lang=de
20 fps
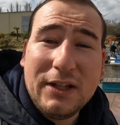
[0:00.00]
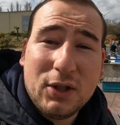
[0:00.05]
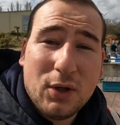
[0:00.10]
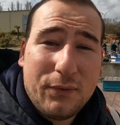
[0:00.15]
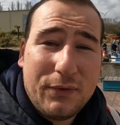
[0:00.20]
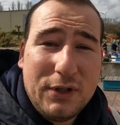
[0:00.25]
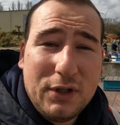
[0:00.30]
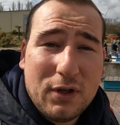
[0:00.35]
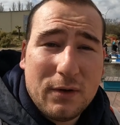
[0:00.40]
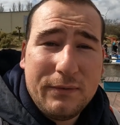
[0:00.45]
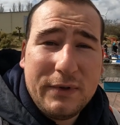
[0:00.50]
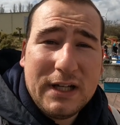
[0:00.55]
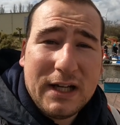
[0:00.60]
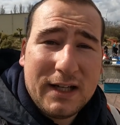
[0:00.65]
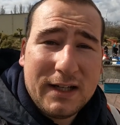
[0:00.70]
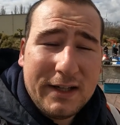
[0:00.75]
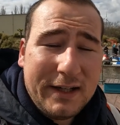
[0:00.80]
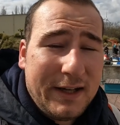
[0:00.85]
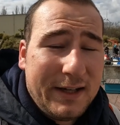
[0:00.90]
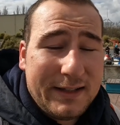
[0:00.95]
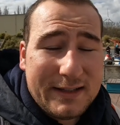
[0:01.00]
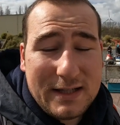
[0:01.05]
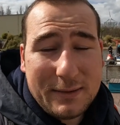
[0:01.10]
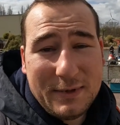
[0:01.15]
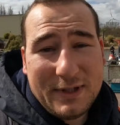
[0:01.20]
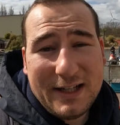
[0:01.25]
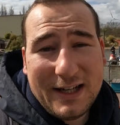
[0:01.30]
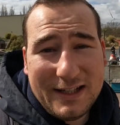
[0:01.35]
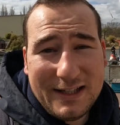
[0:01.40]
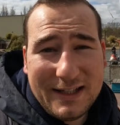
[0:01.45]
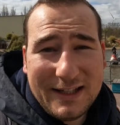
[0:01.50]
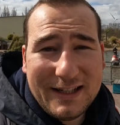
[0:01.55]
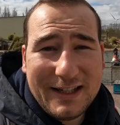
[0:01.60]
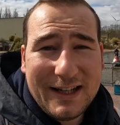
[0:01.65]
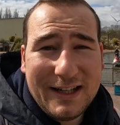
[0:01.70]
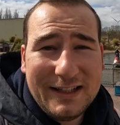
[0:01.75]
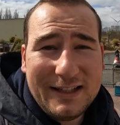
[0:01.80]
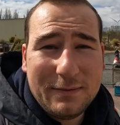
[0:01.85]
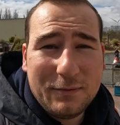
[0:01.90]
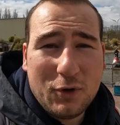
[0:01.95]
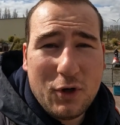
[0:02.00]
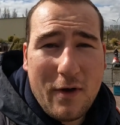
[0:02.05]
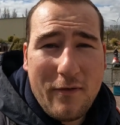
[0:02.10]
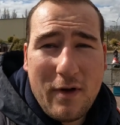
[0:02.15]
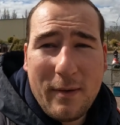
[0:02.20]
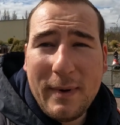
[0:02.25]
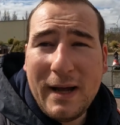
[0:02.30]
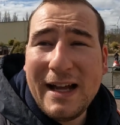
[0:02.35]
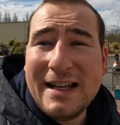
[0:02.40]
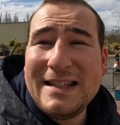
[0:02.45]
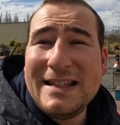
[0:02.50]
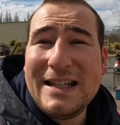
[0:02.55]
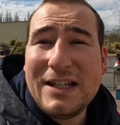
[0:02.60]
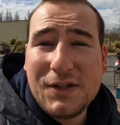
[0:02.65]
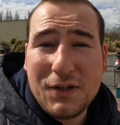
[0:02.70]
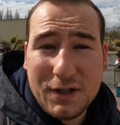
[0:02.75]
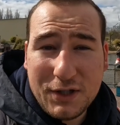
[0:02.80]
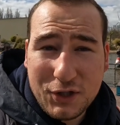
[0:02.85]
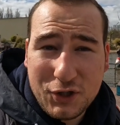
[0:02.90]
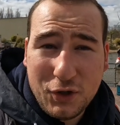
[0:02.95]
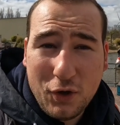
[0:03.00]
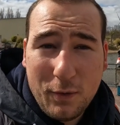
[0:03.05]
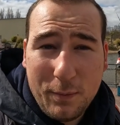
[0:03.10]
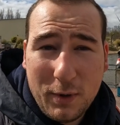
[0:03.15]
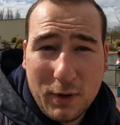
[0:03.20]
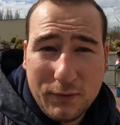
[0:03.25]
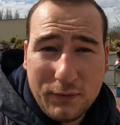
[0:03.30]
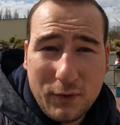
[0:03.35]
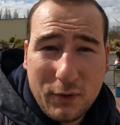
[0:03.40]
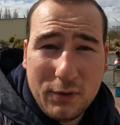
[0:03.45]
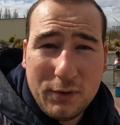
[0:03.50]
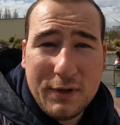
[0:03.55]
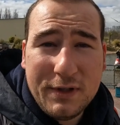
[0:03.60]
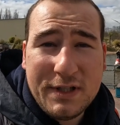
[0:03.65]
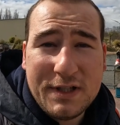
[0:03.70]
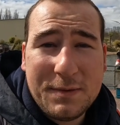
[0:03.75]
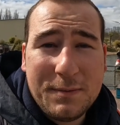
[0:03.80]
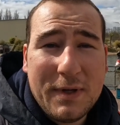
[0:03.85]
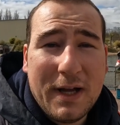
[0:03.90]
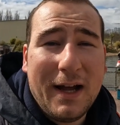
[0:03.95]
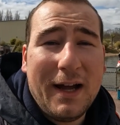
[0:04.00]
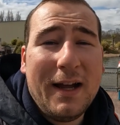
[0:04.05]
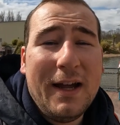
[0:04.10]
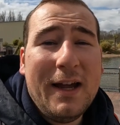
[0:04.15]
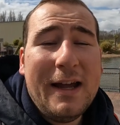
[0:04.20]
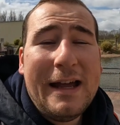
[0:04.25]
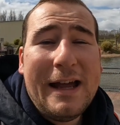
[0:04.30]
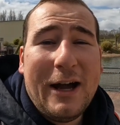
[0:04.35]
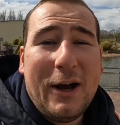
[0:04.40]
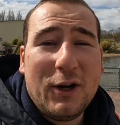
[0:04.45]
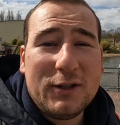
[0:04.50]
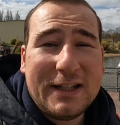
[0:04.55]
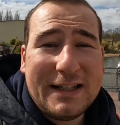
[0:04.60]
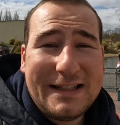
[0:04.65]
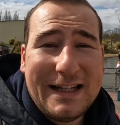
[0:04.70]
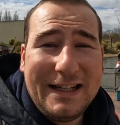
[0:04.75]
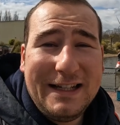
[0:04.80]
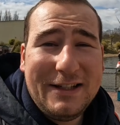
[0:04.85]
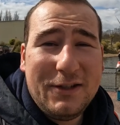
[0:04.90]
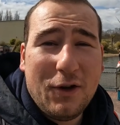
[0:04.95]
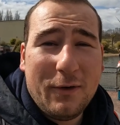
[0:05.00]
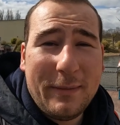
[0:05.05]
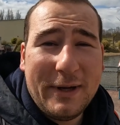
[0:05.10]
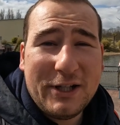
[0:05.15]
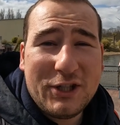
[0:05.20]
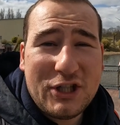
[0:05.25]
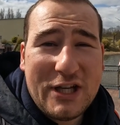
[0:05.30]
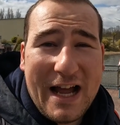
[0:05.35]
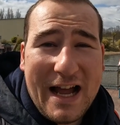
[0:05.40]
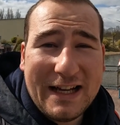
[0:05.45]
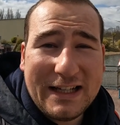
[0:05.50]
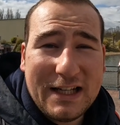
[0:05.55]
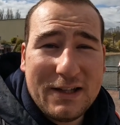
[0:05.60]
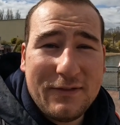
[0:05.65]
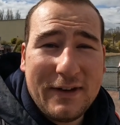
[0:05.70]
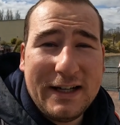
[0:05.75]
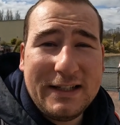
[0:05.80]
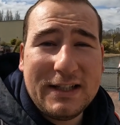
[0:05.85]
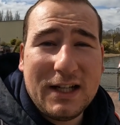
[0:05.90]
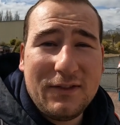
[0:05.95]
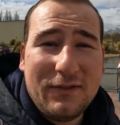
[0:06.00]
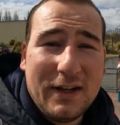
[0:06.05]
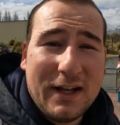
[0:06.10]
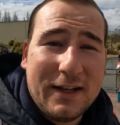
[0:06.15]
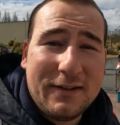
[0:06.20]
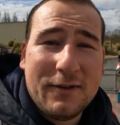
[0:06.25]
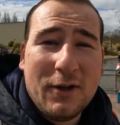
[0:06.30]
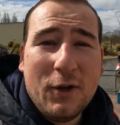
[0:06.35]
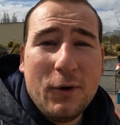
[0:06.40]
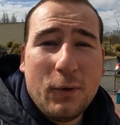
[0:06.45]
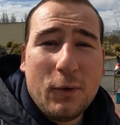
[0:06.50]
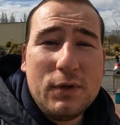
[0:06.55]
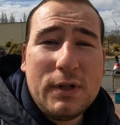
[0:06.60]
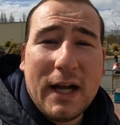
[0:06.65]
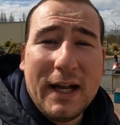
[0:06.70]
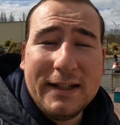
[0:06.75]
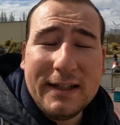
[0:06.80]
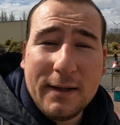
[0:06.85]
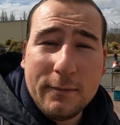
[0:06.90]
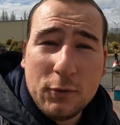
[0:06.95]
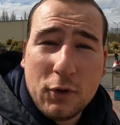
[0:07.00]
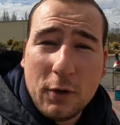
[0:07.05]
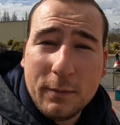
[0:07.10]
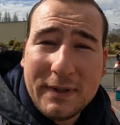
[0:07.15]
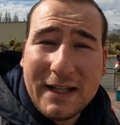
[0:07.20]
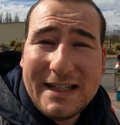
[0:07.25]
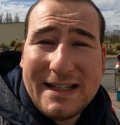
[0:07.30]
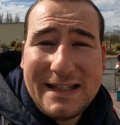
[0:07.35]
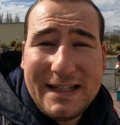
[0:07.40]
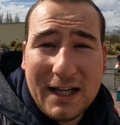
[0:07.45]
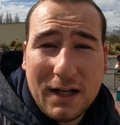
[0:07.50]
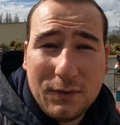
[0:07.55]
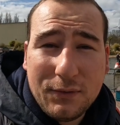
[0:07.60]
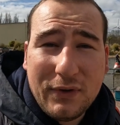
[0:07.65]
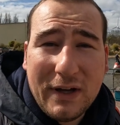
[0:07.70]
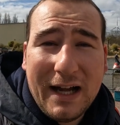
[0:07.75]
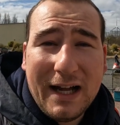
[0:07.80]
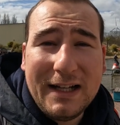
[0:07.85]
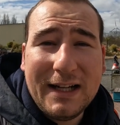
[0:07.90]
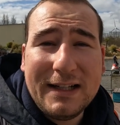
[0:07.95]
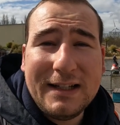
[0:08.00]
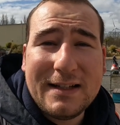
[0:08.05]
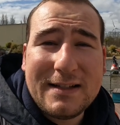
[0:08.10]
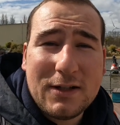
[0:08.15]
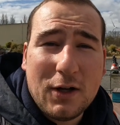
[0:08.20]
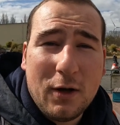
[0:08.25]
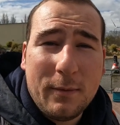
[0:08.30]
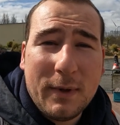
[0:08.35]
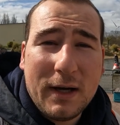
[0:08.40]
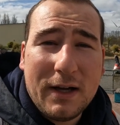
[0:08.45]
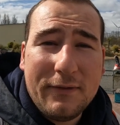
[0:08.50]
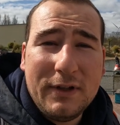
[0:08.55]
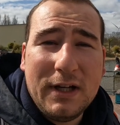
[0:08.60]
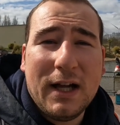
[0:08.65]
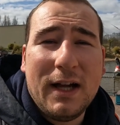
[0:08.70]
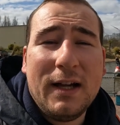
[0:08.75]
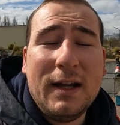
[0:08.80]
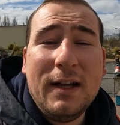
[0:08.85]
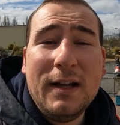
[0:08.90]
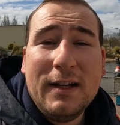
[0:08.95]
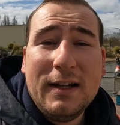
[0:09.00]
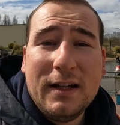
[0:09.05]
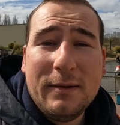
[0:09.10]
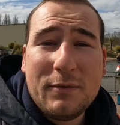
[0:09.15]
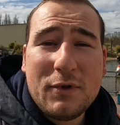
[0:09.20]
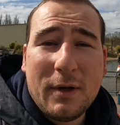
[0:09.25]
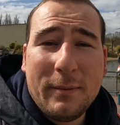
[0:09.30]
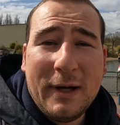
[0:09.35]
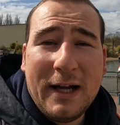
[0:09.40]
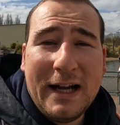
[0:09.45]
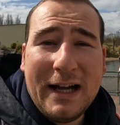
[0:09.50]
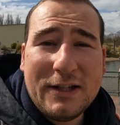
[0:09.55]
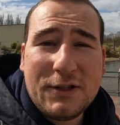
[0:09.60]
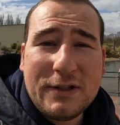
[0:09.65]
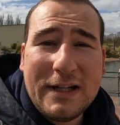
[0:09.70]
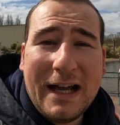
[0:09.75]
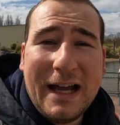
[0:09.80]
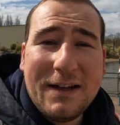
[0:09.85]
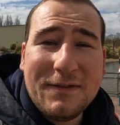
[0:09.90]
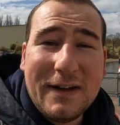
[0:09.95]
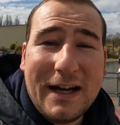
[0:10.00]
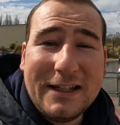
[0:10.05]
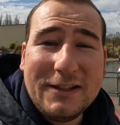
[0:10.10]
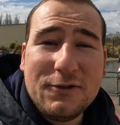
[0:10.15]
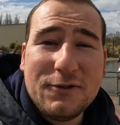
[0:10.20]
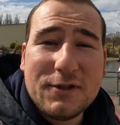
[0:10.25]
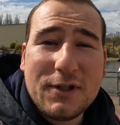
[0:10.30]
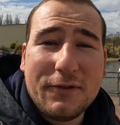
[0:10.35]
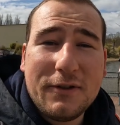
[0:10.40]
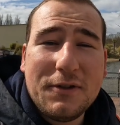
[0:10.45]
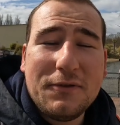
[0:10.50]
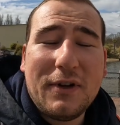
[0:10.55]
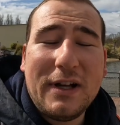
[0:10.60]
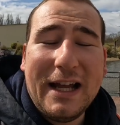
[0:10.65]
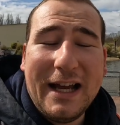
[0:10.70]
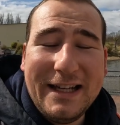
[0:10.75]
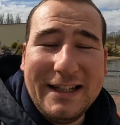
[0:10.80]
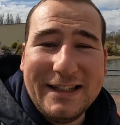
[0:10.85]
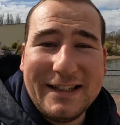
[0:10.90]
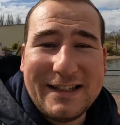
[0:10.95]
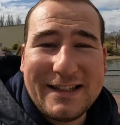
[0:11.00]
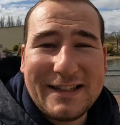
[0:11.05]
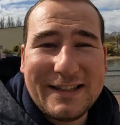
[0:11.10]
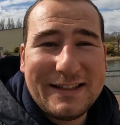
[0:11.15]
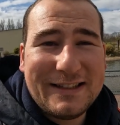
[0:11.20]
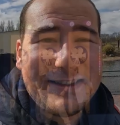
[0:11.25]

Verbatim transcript: Ich hoffe, die kommt wieder. Das habe ich gerade leider gar nicht im Kopf. Aber an sich soll das Showportfolio in diesem Jahr auch tatsächlich nochmal stark erweitert werden. Unter anderem kommt Christian Fahler, der Zauberer, wieder im Sommer. Also da erwartet uns auf jeden Fall einiges.